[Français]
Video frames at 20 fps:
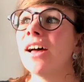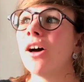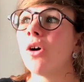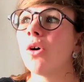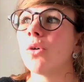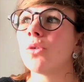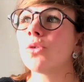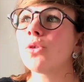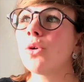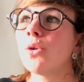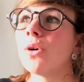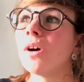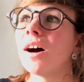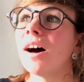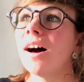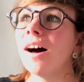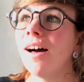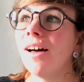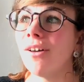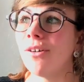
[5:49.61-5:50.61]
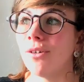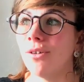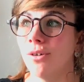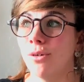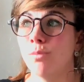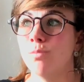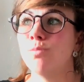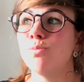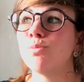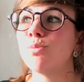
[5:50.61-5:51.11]
rentrera euh,
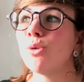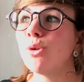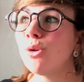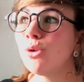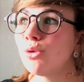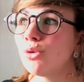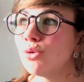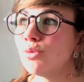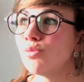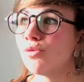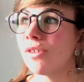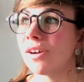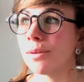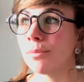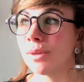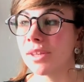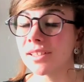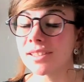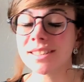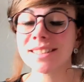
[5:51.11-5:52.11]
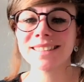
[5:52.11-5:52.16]
beaucoup moins bien